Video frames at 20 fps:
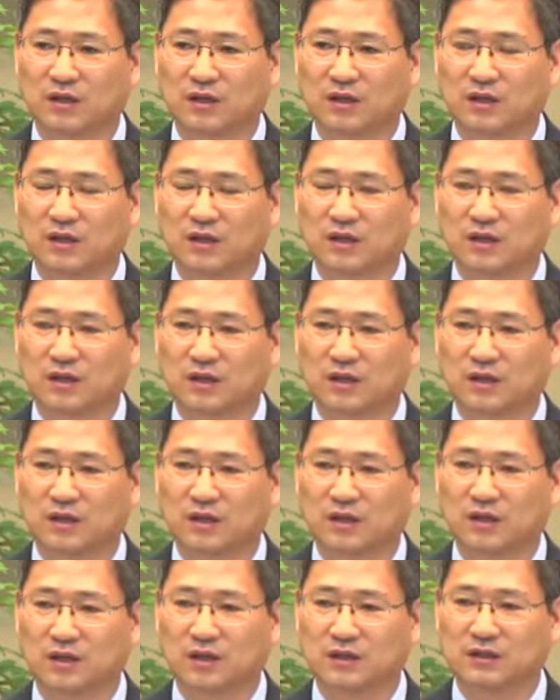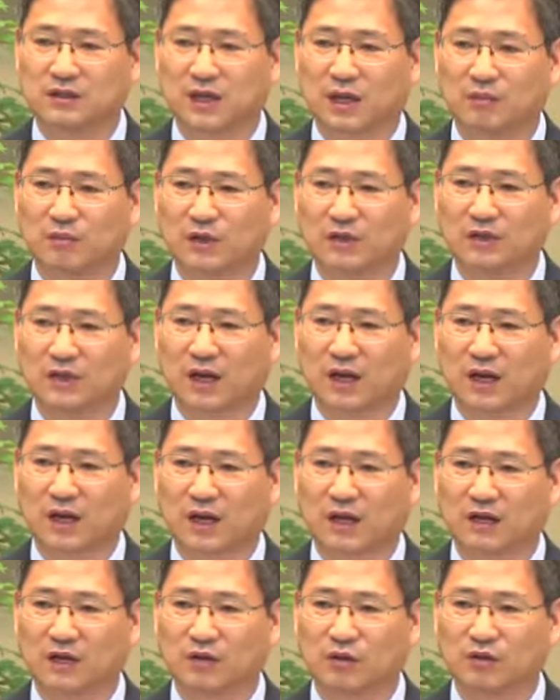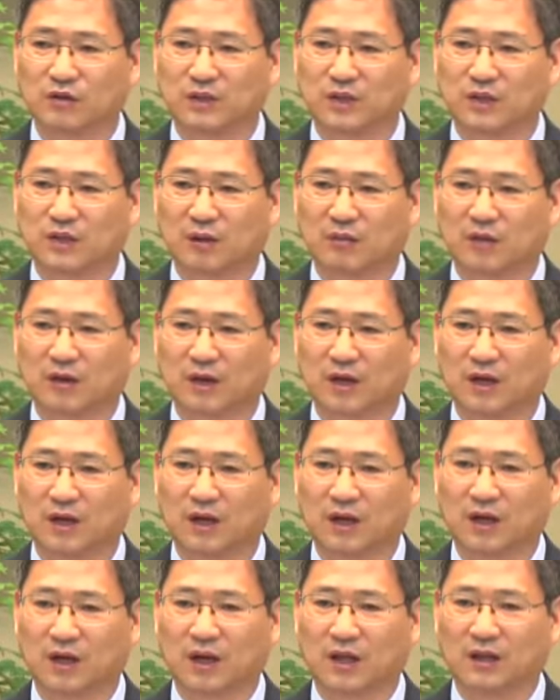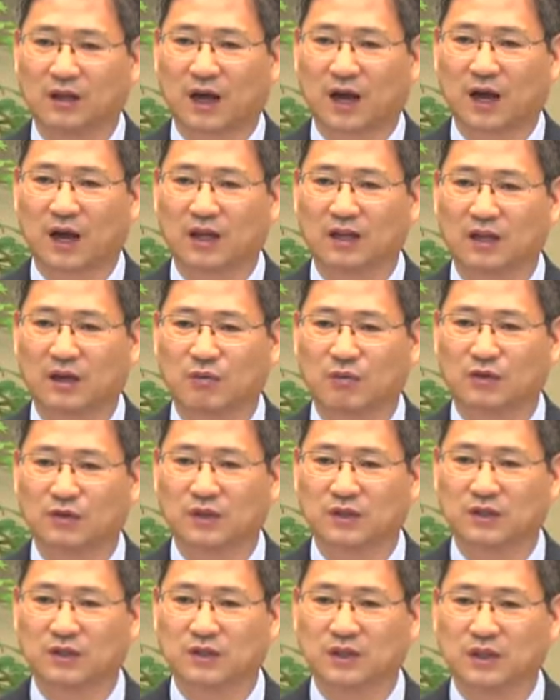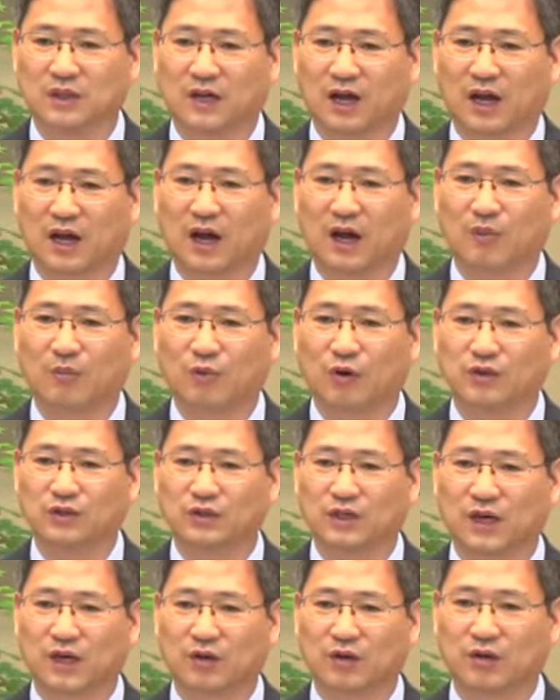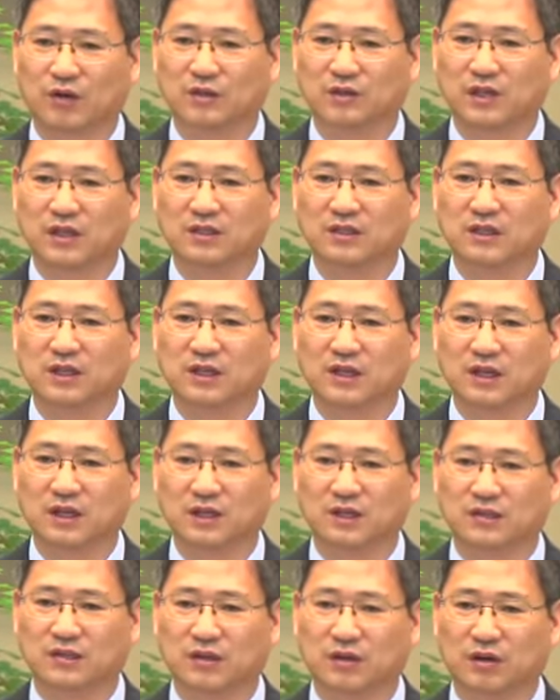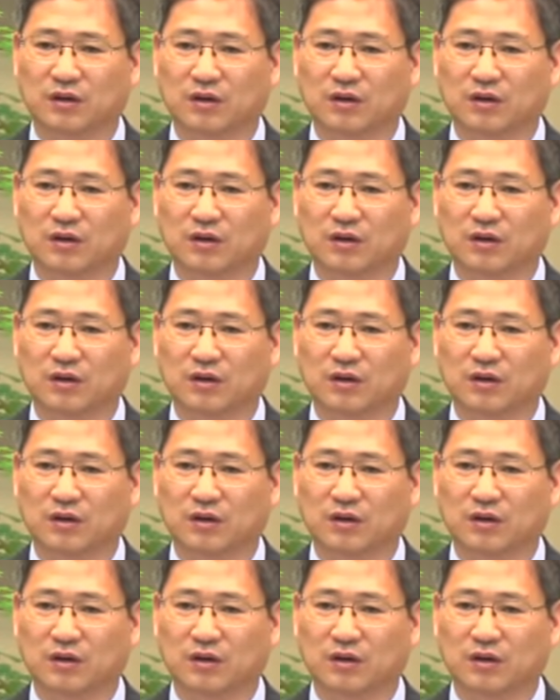그런 삶을 살아야 하는 곳이기 때문에 나가야 될 목적지 가나안 복지가 있고 천성길이 있죠.